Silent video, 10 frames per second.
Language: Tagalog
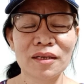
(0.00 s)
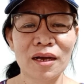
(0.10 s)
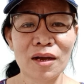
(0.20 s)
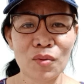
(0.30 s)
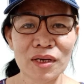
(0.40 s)

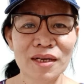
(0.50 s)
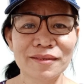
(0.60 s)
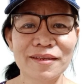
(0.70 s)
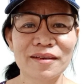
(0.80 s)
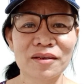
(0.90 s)
gagawan
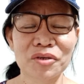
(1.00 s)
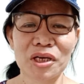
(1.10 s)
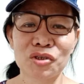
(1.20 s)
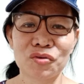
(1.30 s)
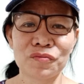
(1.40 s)
natin ng
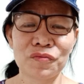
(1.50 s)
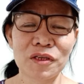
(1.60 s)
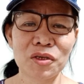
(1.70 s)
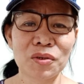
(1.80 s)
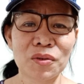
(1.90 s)
reaction
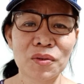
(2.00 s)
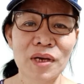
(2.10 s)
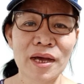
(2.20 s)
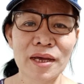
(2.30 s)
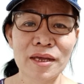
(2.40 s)
video
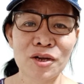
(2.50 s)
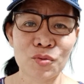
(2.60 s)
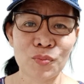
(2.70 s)
kay